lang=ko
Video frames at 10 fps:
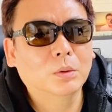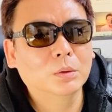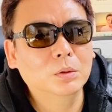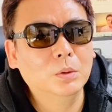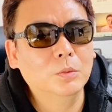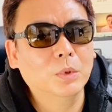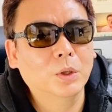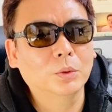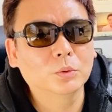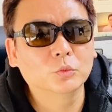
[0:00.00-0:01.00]
그러면
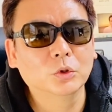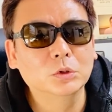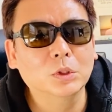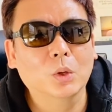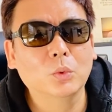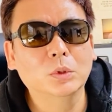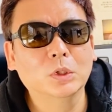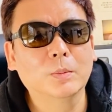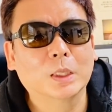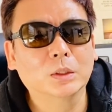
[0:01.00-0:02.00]
과연 무엇을 갖고
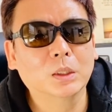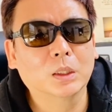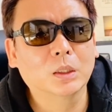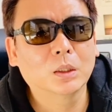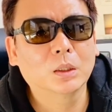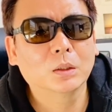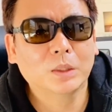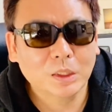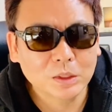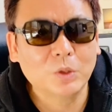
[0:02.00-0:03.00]
있는 게 맞냐?
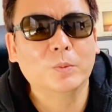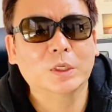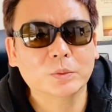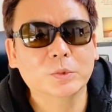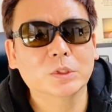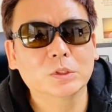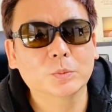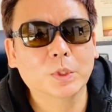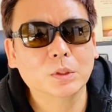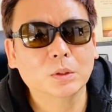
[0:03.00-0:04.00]
다시 한번
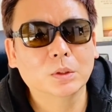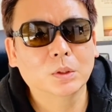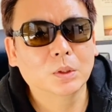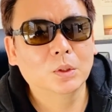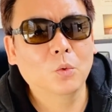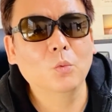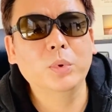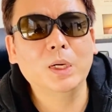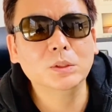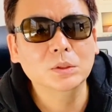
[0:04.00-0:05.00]
말씀드리지만
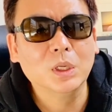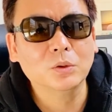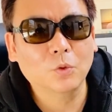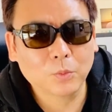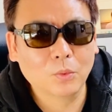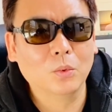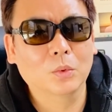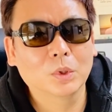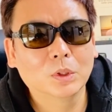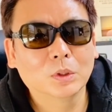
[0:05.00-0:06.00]
공부할 시간이
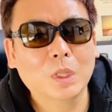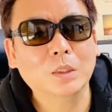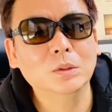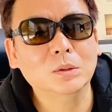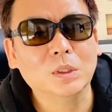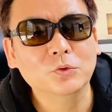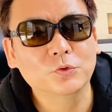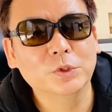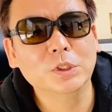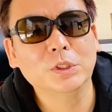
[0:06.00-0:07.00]
없고 나는 그냥
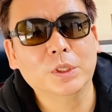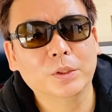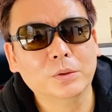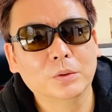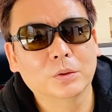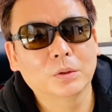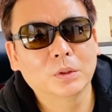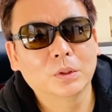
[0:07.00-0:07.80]
주린이에요.